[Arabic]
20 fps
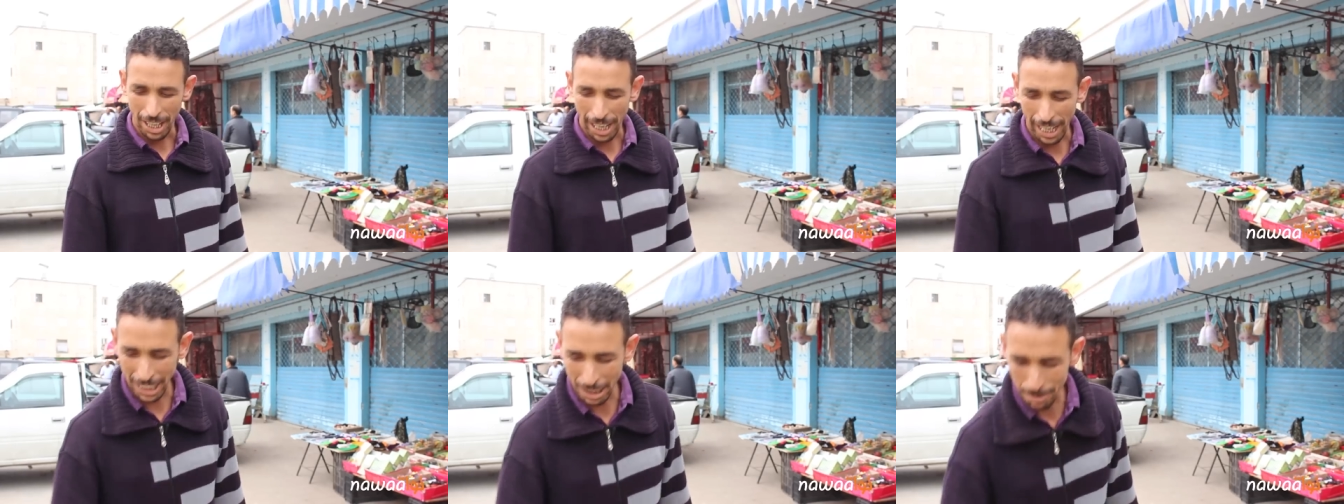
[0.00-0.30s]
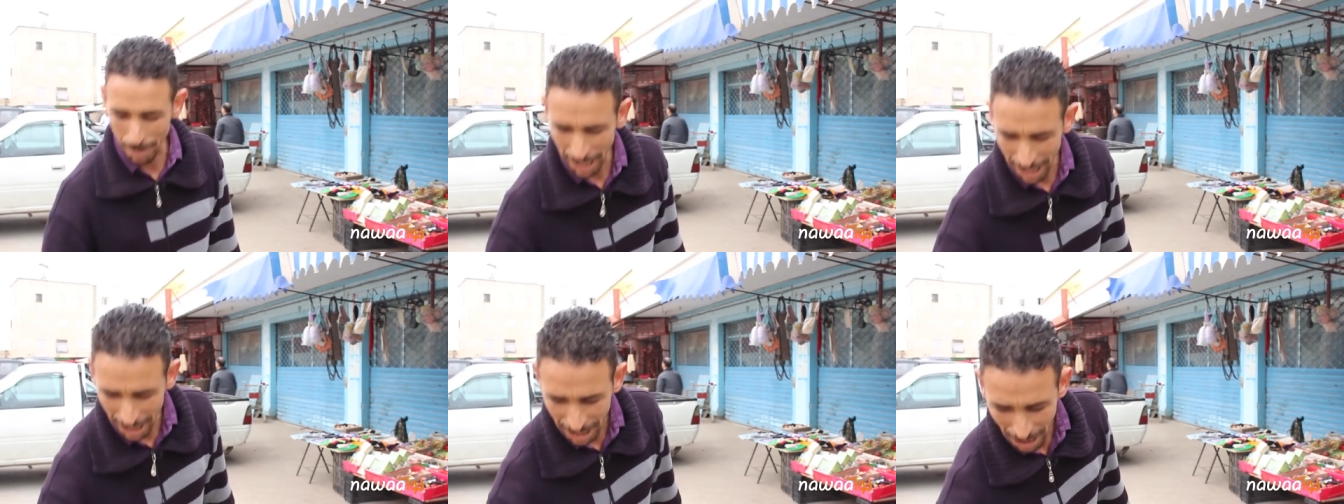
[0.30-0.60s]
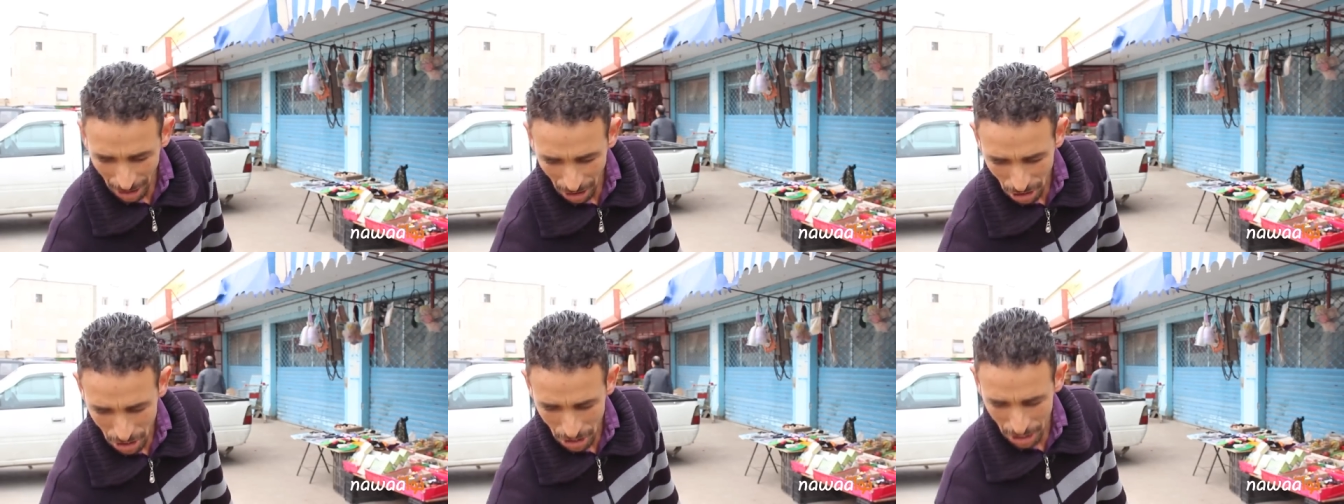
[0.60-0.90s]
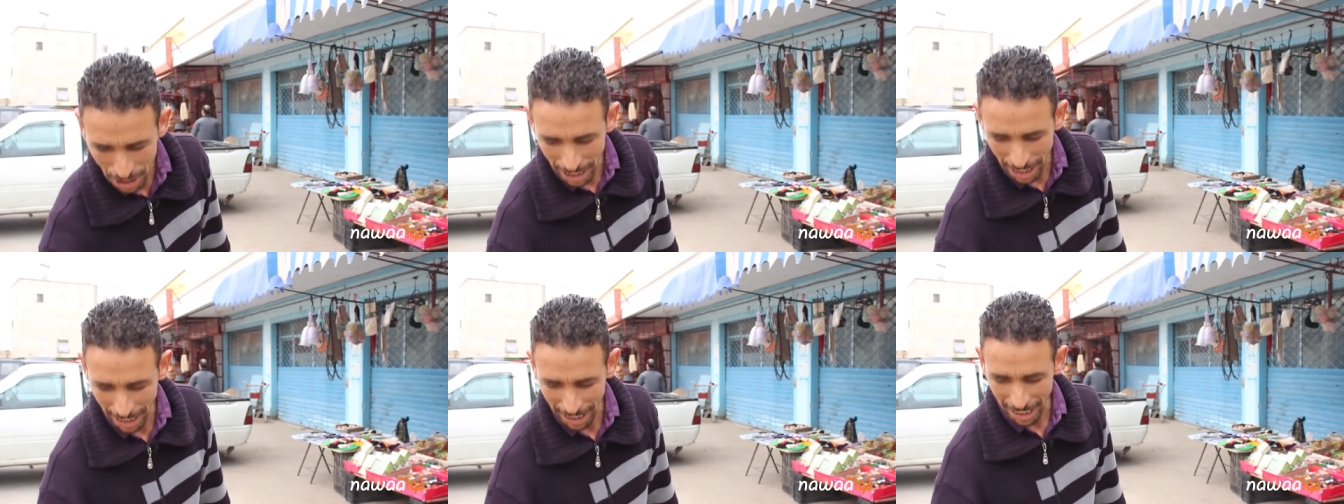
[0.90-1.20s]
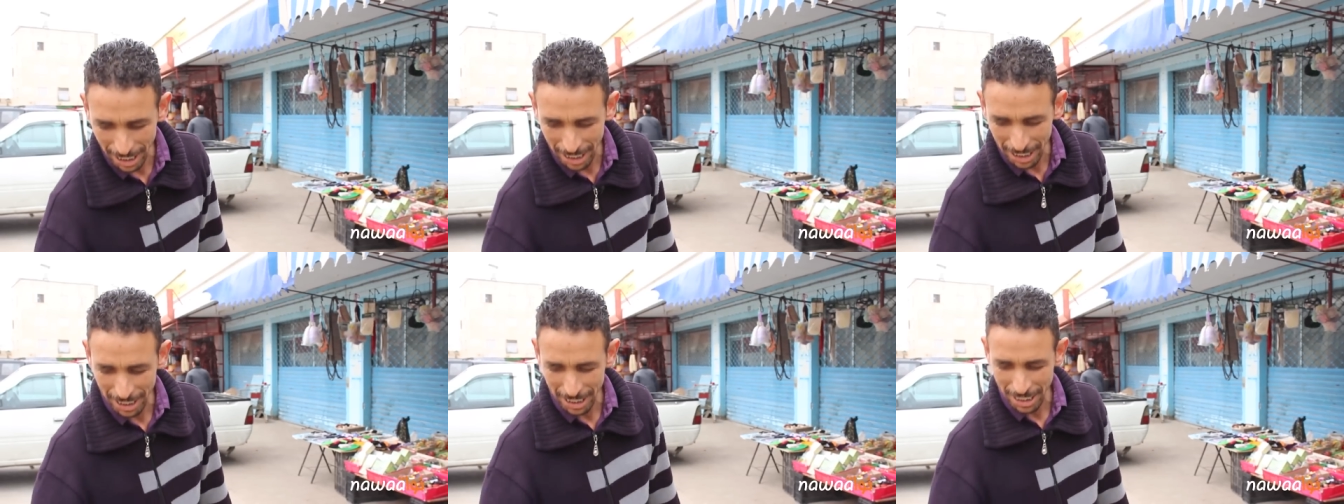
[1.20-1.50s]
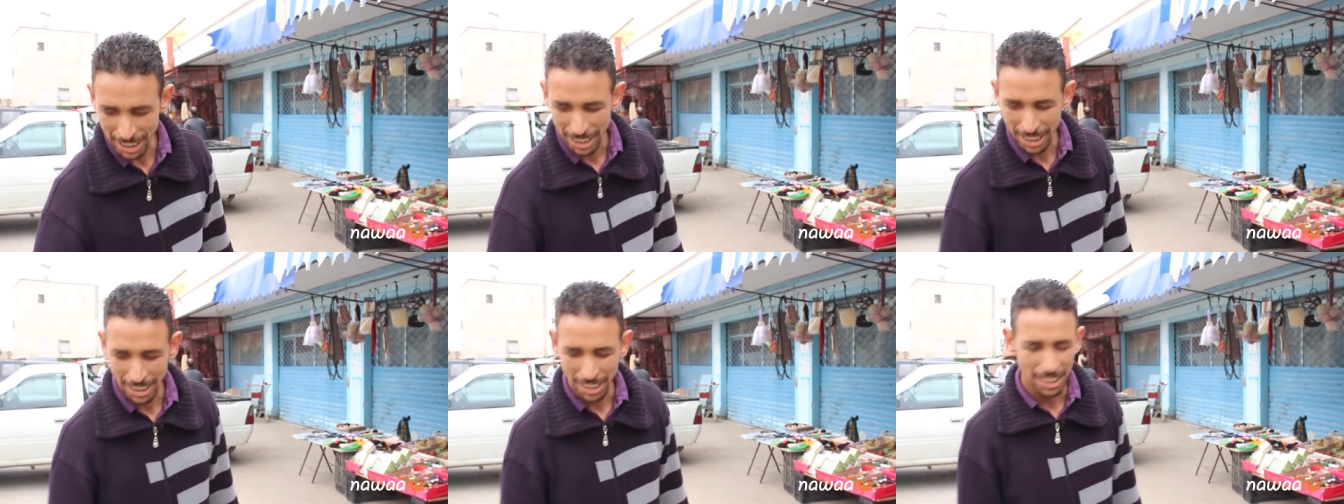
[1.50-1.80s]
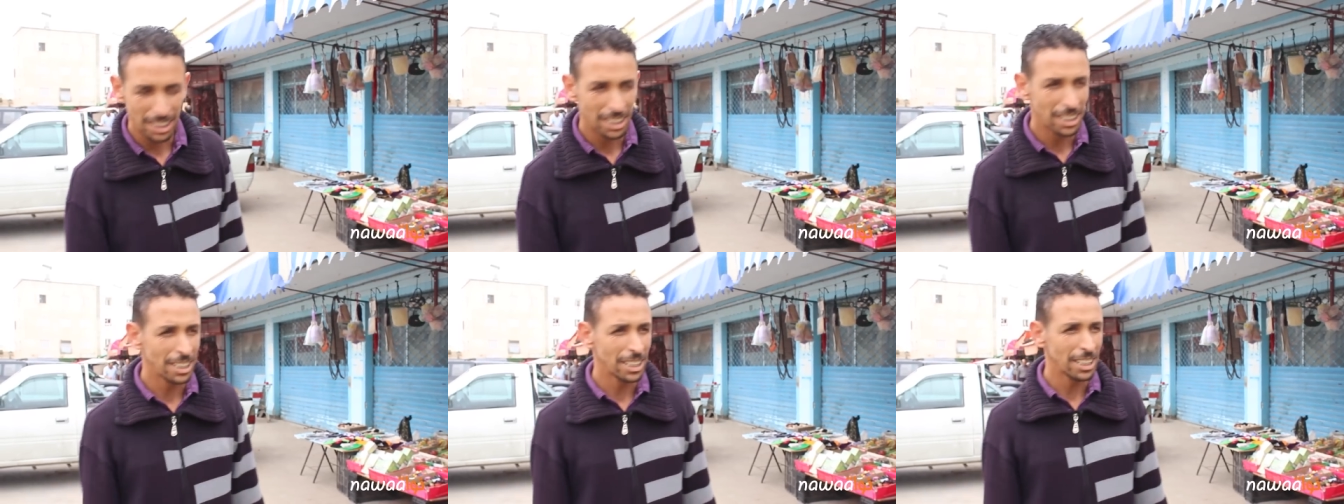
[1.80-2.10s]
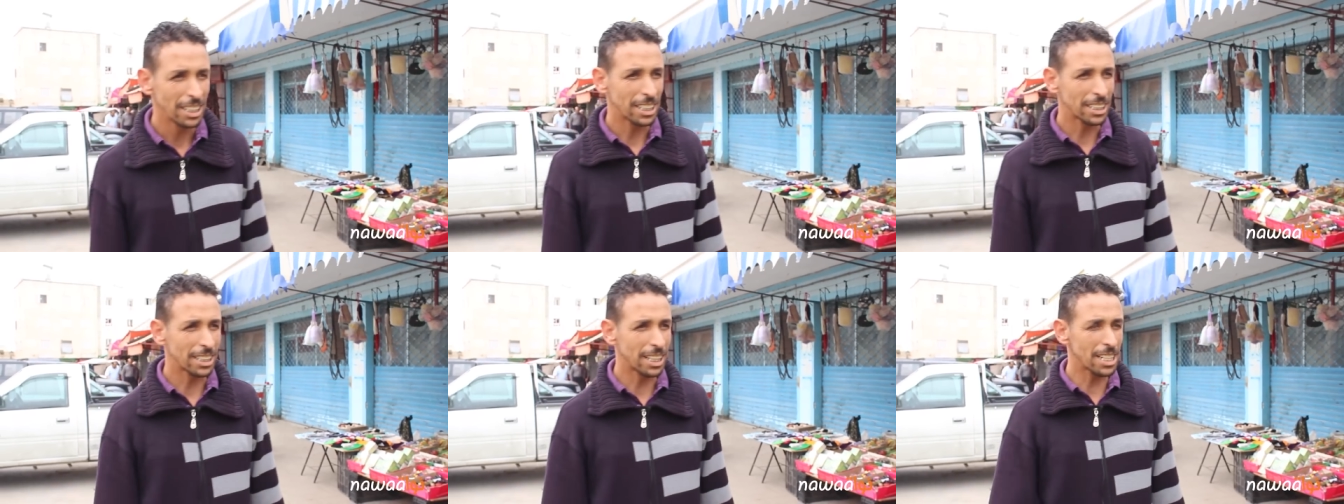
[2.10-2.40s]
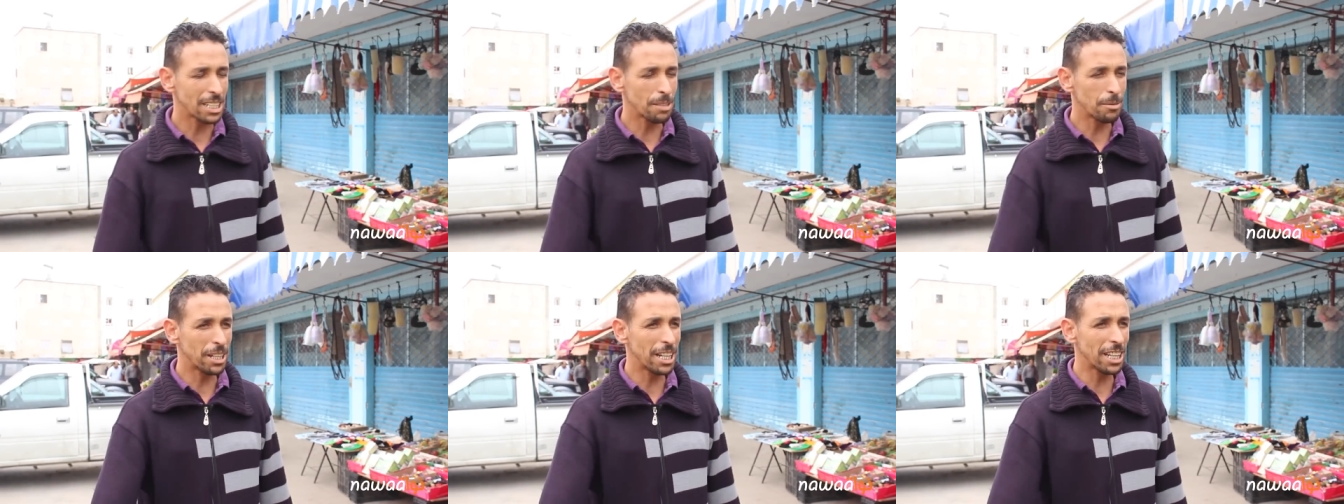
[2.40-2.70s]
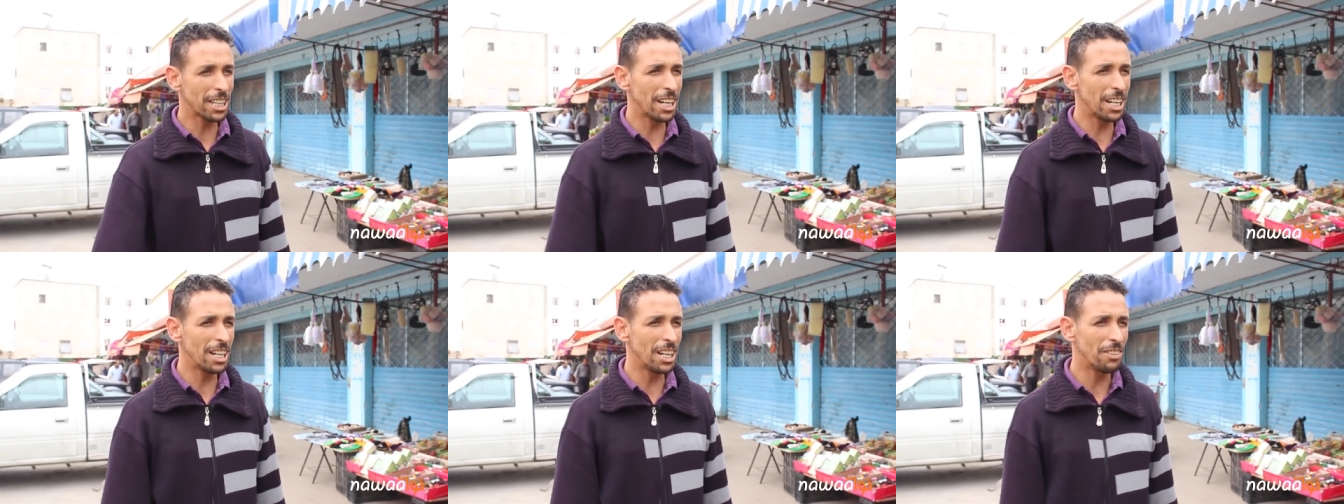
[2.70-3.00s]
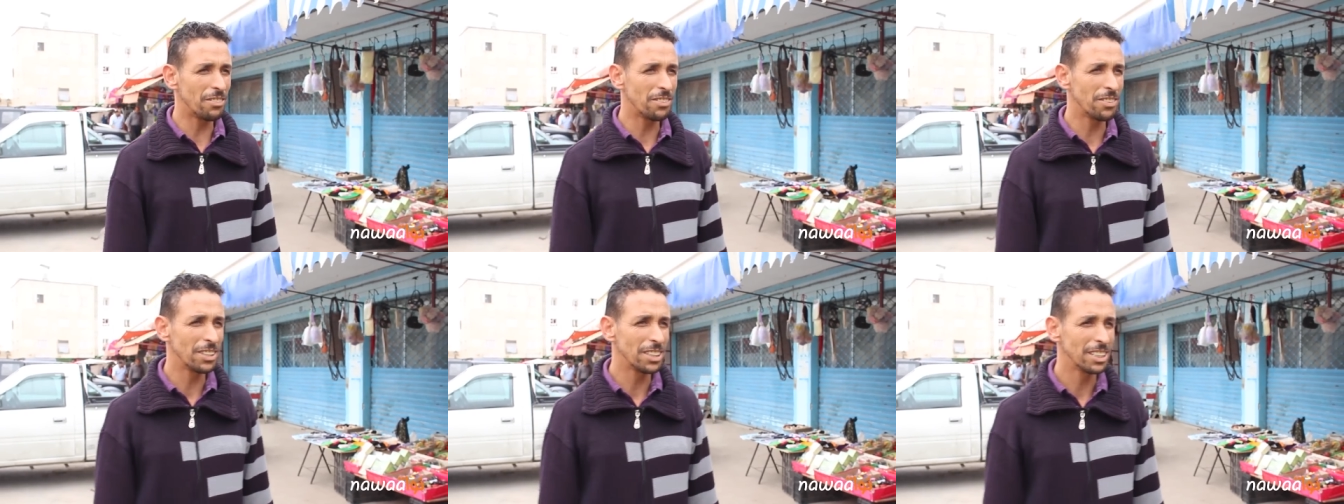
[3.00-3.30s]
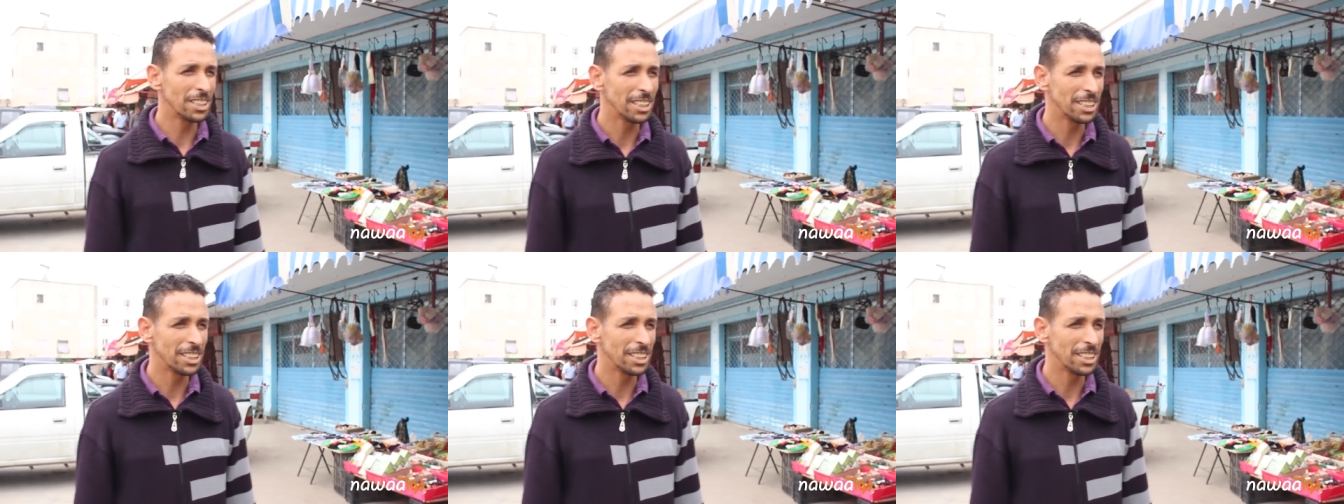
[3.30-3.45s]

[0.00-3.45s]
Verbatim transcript: عندنا ما كان الخشين هك الطاسه ب 3000 ما